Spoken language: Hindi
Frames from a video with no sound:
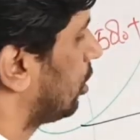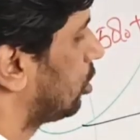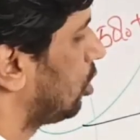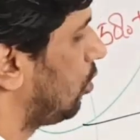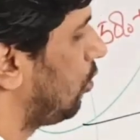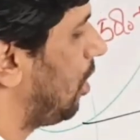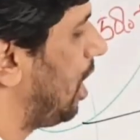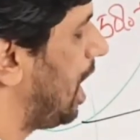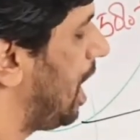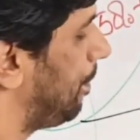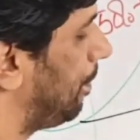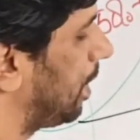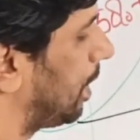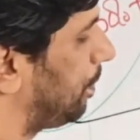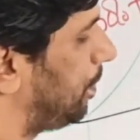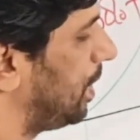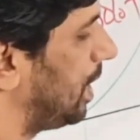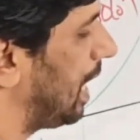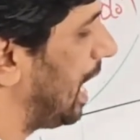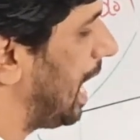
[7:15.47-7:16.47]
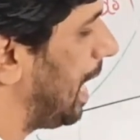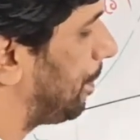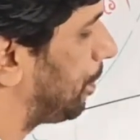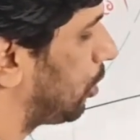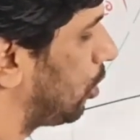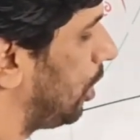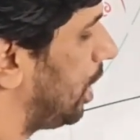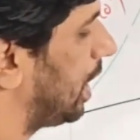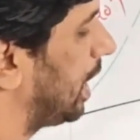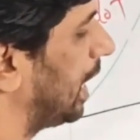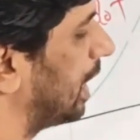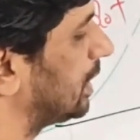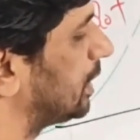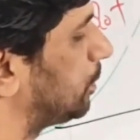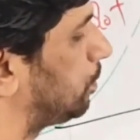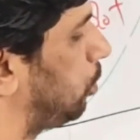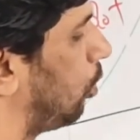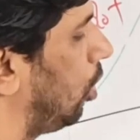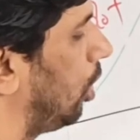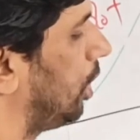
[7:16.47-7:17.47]
तो वहां पर फिर आपको एक
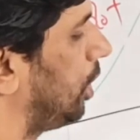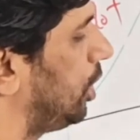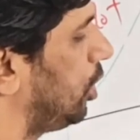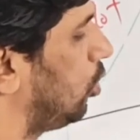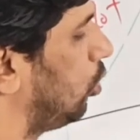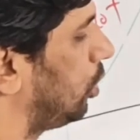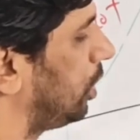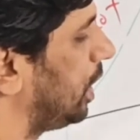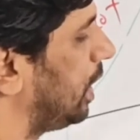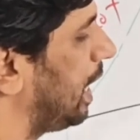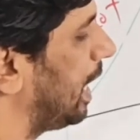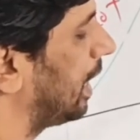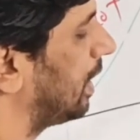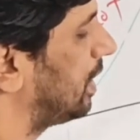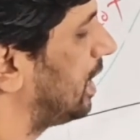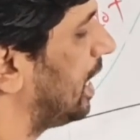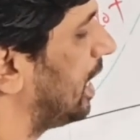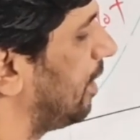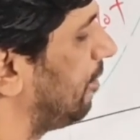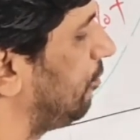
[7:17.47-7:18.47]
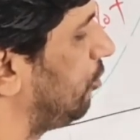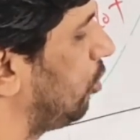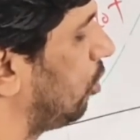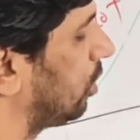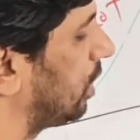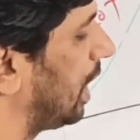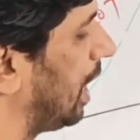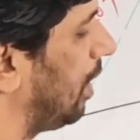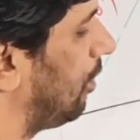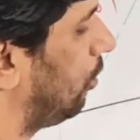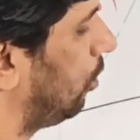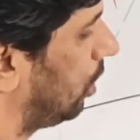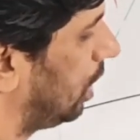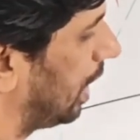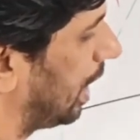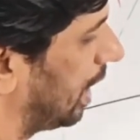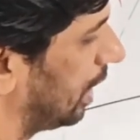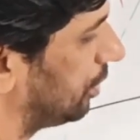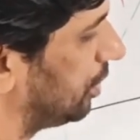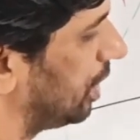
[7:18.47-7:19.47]
एक्सपोर्ट ड्यूटी एक टेरिफ जो था वो
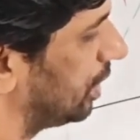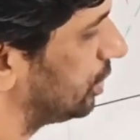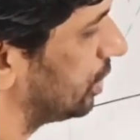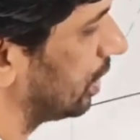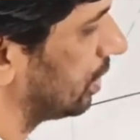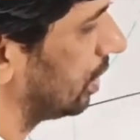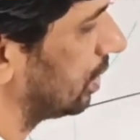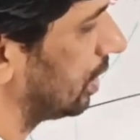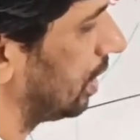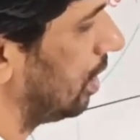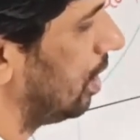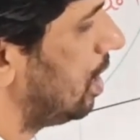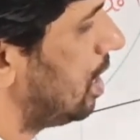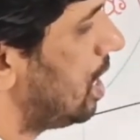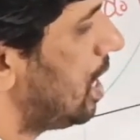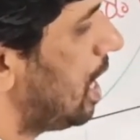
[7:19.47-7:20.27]
लगा दिया जाता था